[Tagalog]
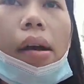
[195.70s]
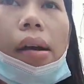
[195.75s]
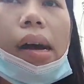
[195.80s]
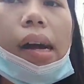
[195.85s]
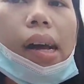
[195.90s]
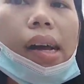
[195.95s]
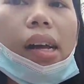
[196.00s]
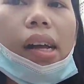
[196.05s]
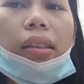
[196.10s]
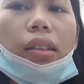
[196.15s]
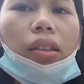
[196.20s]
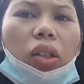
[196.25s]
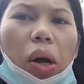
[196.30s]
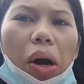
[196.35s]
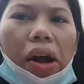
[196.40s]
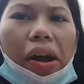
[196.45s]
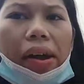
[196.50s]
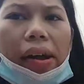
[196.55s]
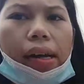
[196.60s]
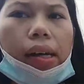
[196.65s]
Ayan
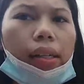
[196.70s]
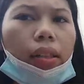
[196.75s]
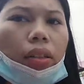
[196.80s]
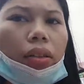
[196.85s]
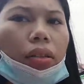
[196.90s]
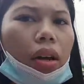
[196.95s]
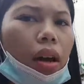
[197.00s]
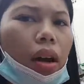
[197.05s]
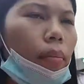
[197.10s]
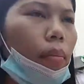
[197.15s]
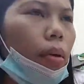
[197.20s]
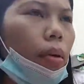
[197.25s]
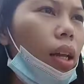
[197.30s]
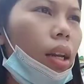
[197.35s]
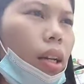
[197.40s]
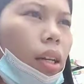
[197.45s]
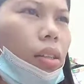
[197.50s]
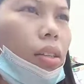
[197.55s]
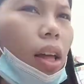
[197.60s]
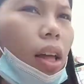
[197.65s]
guys, nakabili
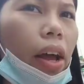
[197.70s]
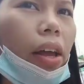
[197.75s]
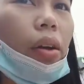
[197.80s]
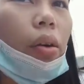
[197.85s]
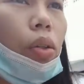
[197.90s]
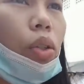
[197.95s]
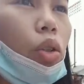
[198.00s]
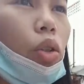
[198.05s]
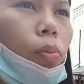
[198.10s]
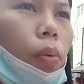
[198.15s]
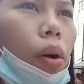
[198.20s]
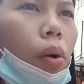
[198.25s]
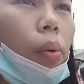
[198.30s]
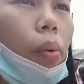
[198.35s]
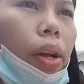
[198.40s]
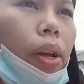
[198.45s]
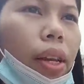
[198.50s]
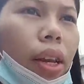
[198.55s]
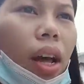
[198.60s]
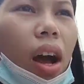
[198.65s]
na tayo. So,
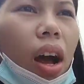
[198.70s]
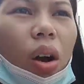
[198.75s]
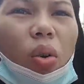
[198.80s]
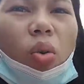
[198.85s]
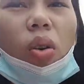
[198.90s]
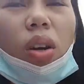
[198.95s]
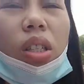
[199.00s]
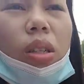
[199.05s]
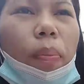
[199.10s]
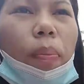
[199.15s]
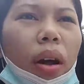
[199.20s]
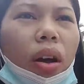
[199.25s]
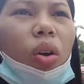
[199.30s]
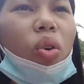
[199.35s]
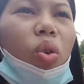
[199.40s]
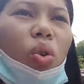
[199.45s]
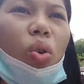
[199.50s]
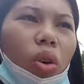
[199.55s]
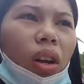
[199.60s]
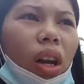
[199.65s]
pauwi na ako kasi parang
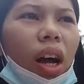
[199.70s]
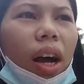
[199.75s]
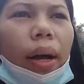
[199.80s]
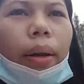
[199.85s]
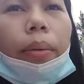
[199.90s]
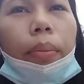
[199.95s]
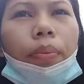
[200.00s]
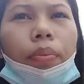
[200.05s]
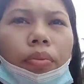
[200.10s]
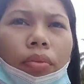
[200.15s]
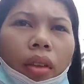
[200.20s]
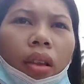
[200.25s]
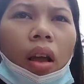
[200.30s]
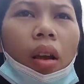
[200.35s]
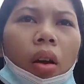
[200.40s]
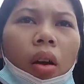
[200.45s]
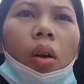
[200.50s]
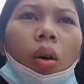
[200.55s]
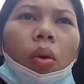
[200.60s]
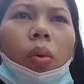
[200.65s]
uulan.
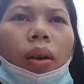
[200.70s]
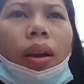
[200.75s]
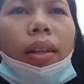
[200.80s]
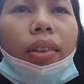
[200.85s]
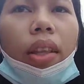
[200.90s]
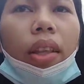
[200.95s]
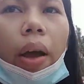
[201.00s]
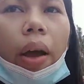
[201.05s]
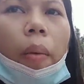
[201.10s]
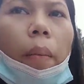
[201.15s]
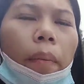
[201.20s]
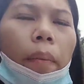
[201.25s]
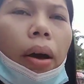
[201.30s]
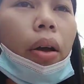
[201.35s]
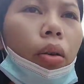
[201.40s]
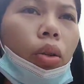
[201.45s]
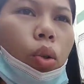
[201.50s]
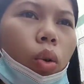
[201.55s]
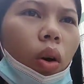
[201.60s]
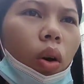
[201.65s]
Wala tayong payo
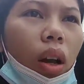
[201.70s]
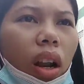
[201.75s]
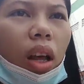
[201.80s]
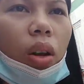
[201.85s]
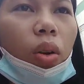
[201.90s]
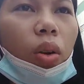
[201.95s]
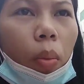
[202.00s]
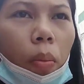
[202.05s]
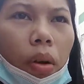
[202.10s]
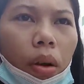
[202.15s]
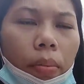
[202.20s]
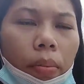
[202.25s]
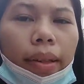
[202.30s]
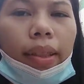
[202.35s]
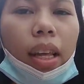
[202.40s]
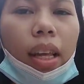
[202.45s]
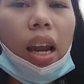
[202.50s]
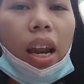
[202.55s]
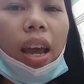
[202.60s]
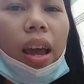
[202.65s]
so kailangan
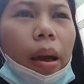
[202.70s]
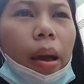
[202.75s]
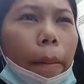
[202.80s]
magmadali.